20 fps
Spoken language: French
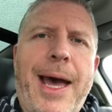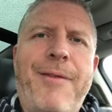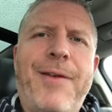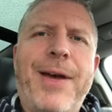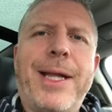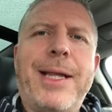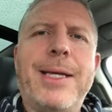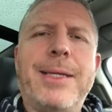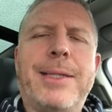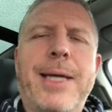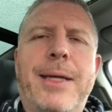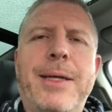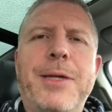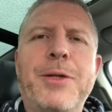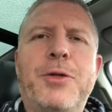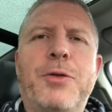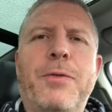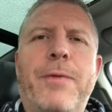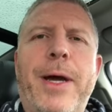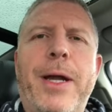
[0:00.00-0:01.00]
Avec les
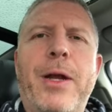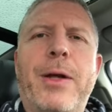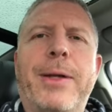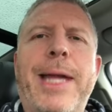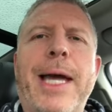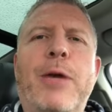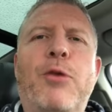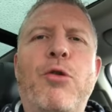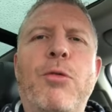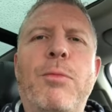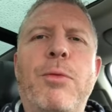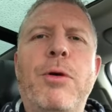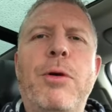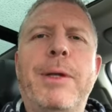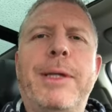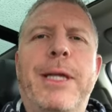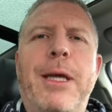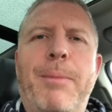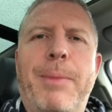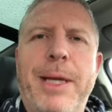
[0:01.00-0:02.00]
années, souvent, tu
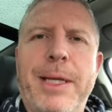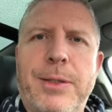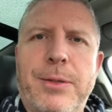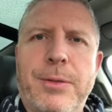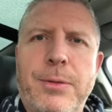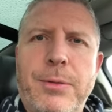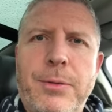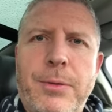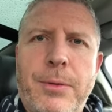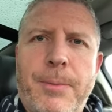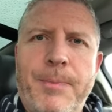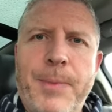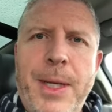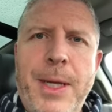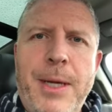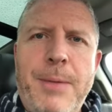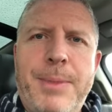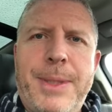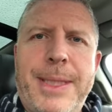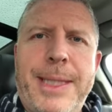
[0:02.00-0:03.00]
accumules tes blessures.
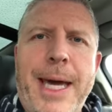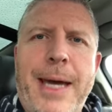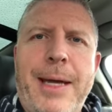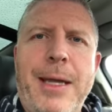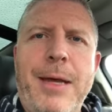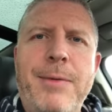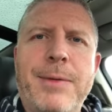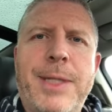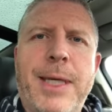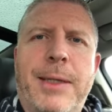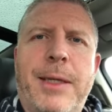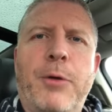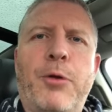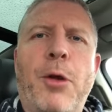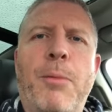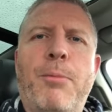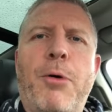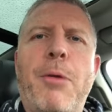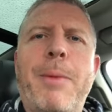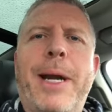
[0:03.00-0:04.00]
Puis ce qui arrive, c'est que
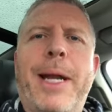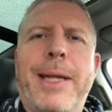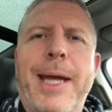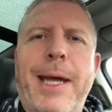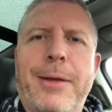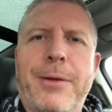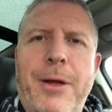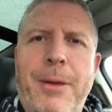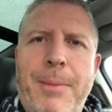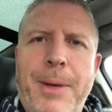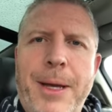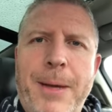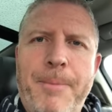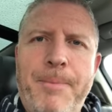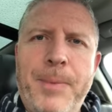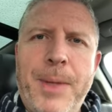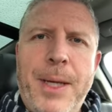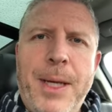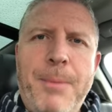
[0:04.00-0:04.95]
tu es une bombe à retardement.